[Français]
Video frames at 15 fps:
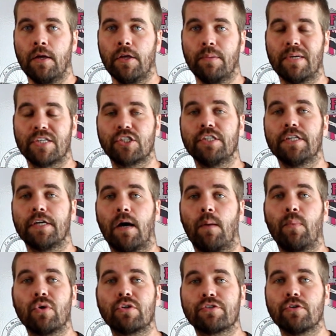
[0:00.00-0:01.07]
Imaginez un
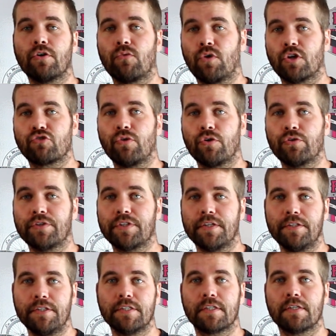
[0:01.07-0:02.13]
boxeur ou un joueur de
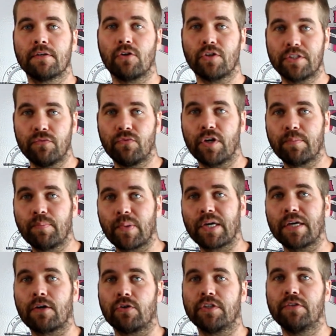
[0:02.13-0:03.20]
tennis, quand il veut être
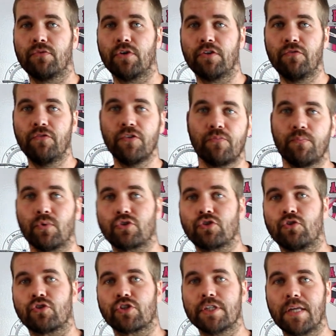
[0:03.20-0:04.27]
prêt, quand il veut être vif pour
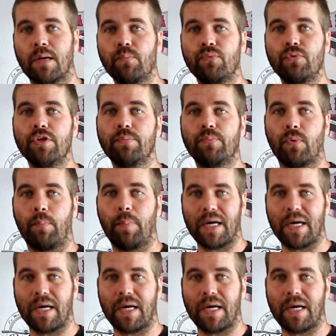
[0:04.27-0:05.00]
changer d'appui, pour